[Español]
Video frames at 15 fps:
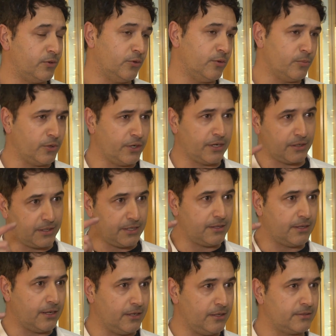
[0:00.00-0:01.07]
bueno, de poner
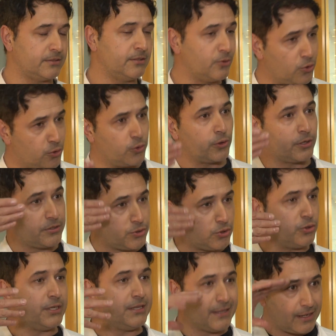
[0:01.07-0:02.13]
cristales con
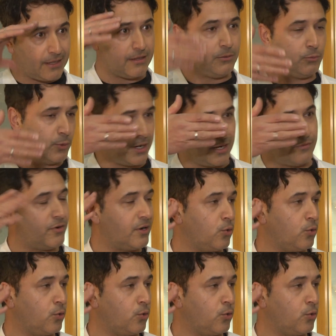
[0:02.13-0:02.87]
corrección detrás de una gafa